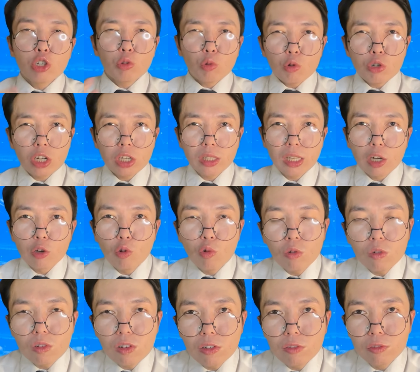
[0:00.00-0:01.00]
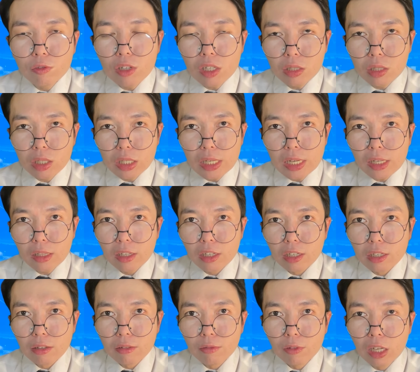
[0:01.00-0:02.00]
Что же такого вы
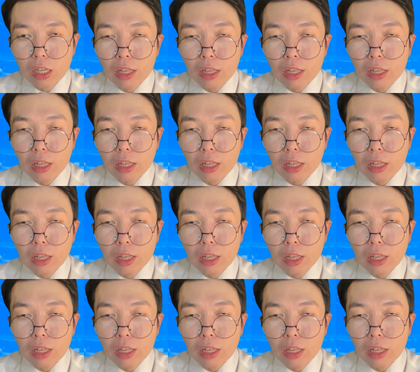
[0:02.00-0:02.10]
сделали?